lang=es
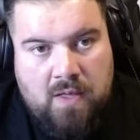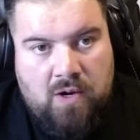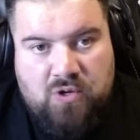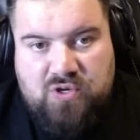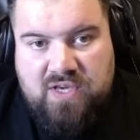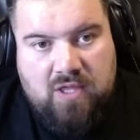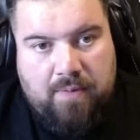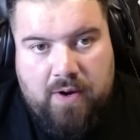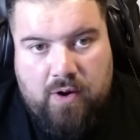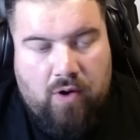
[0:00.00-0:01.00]
Lo siento,
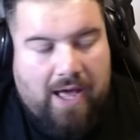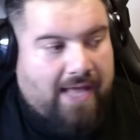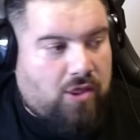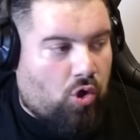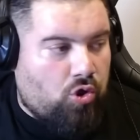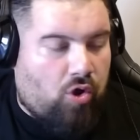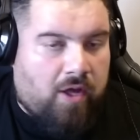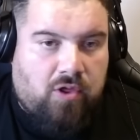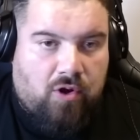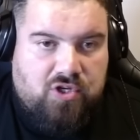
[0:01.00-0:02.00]
pero no. Hay tontos en
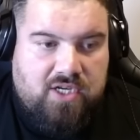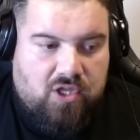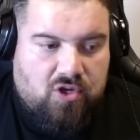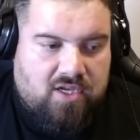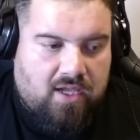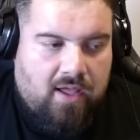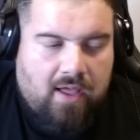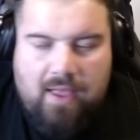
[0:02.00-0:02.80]
todos los sitios, sí.